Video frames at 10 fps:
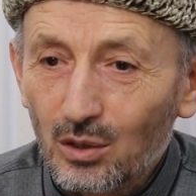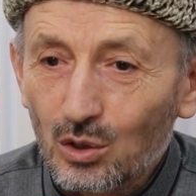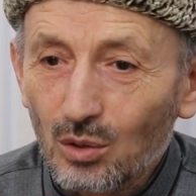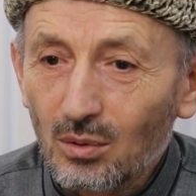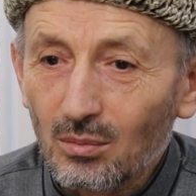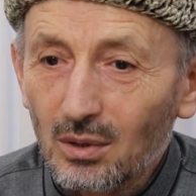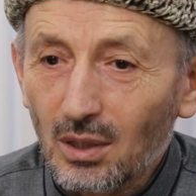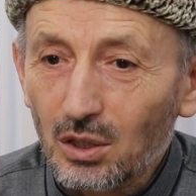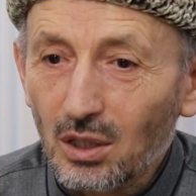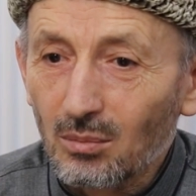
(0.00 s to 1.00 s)
чтобы
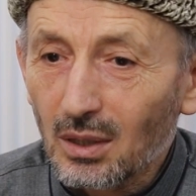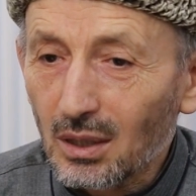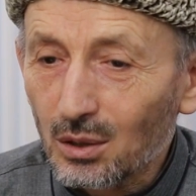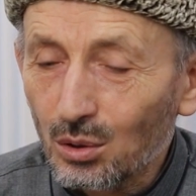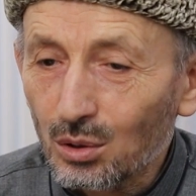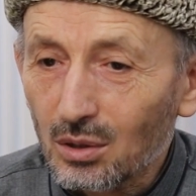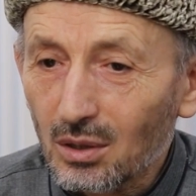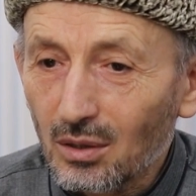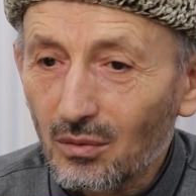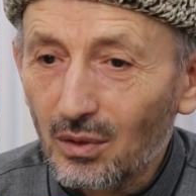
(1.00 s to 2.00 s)
наша молодежь
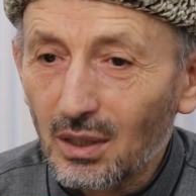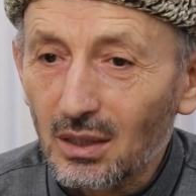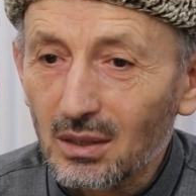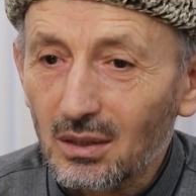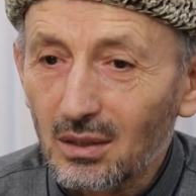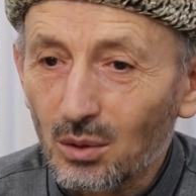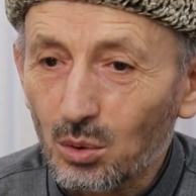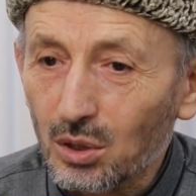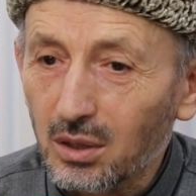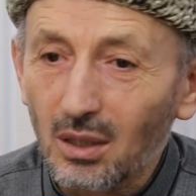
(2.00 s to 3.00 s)
в лес не
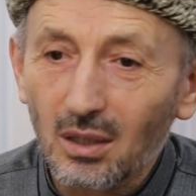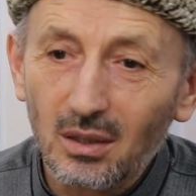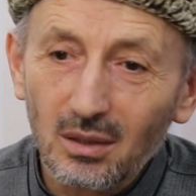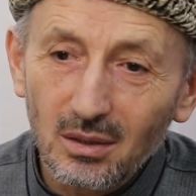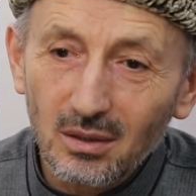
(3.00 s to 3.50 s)
ушла.